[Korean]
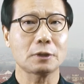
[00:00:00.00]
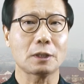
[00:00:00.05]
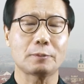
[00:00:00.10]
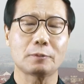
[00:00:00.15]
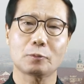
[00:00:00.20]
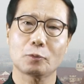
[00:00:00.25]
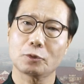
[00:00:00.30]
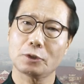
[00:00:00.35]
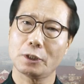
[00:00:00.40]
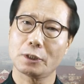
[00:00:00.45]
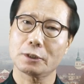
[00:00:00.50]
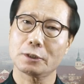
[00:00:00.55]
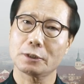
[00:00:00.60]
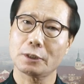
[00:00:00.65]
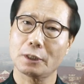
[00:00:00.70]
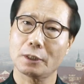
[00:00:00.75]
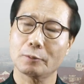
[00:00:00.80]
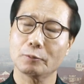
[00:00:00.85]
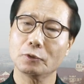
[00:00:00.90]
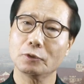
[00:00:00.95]
잠을 못 자는
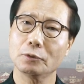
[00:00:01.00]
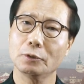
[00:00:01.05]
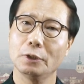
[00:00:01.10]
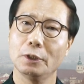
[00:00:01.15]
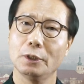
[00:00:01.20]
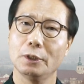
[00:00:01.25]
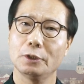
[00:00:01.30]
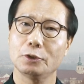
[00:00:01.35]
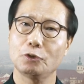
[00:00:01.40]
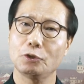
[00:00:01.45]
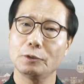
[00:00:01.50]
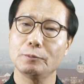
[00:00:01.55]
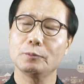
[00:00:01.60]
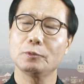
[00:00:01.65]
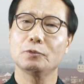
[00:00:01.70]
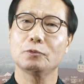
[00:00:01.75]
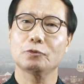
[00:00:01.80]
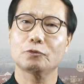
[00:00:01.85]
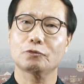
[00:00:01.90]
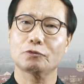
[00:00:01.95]
사람은
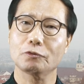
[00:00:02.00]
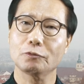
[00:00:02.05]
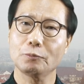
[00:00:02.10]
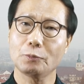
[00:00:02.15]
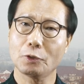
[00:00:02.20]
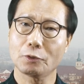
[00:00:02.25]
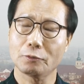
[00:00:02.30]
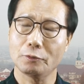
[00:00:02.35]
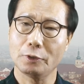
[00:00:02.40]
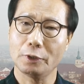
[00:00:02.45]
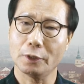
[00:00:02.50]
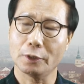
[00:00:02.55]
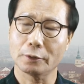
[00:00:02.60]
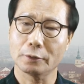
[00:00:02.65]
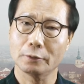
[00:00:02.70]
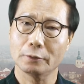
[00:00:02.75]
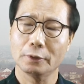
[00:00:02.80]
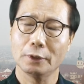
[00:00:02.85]
쉼, 숙면을련,